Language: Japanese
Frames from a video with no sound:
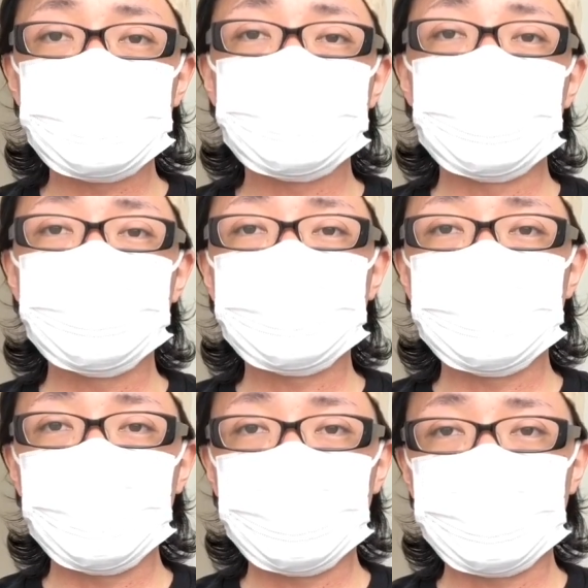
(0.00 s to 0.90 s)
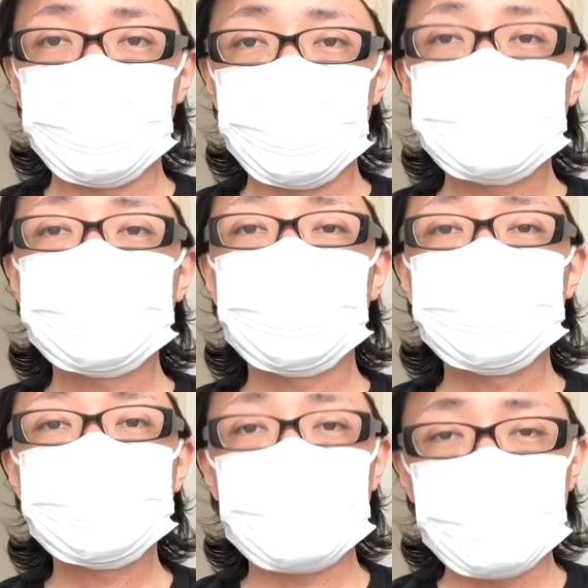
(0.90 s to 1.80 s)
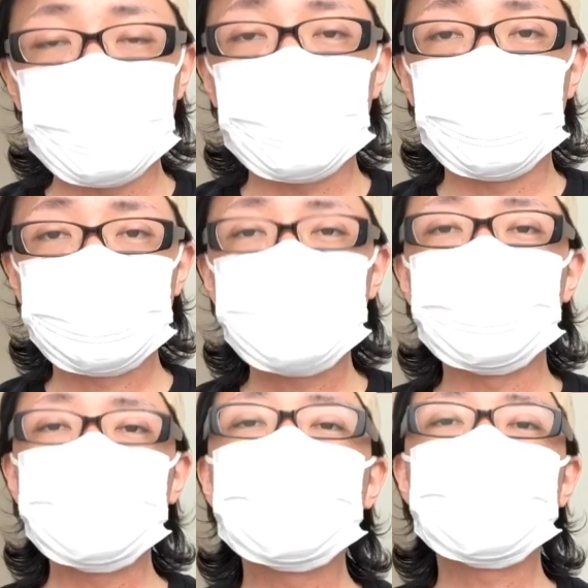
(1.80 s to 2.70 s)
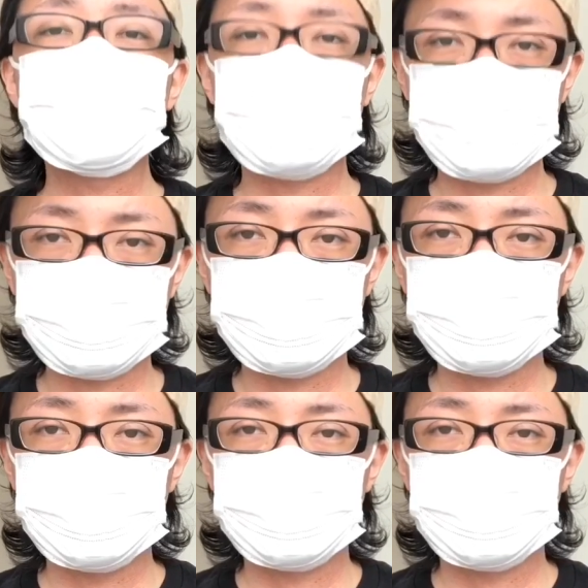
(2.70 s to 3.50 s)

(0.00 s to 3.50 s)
職場復帰できたら痩せていくから、とも言われてます。